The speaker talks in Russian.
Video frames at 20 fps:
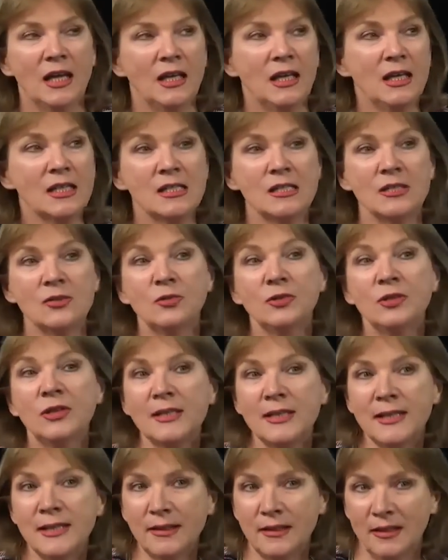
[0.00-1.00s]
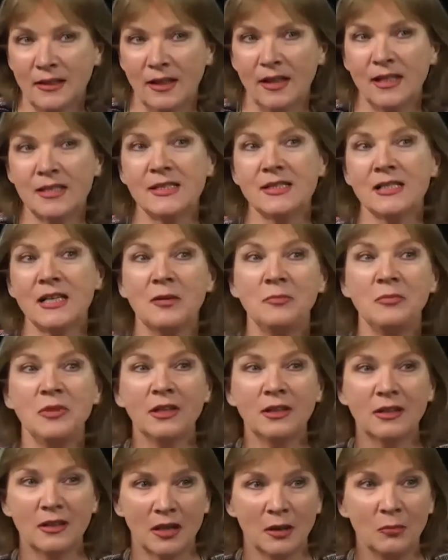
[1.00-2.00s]
Изнутри от
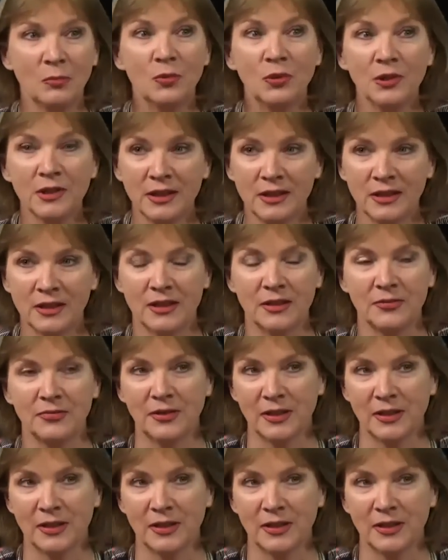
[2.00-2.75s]
самих работников